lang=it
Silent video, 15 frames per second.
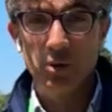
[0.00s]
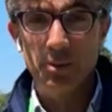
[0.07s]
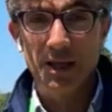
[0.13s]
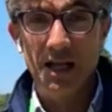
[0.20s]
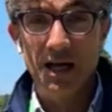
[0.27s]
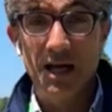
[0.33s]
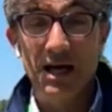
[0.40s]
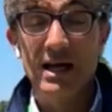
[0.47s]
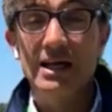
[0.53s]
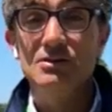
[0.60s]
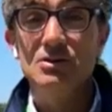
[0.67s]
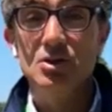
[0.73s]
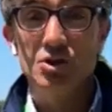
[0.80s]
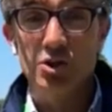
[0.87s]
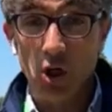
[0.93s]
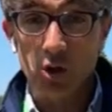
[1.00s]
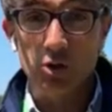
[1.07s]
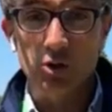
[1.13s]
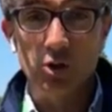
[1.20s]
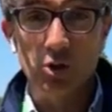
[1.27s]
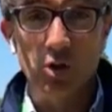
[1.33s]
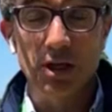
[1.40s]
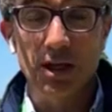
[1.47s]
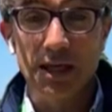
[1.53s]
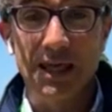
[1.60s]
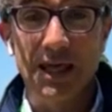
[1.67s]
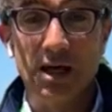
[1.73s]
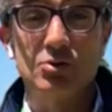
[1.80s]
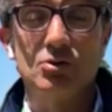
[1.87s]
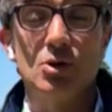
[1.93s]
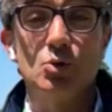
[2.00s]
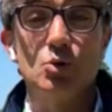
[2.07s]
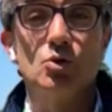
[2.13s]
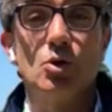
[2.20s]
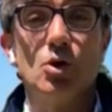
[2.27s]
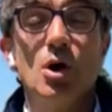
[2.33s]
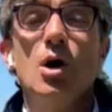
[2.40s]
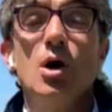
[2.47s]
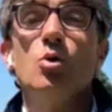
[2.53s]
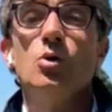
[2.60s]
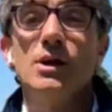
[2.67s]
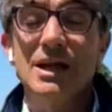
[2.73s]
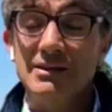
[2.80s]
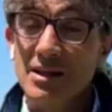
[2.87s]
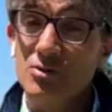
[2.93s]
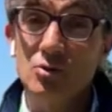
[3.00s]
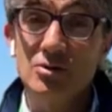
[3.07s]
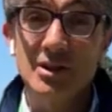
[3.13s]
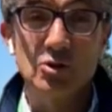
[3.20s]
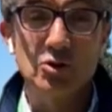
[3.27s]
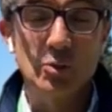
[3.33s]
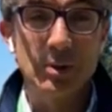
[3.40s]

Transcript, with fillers: 2018 e che ha ottenuto un grande risultato,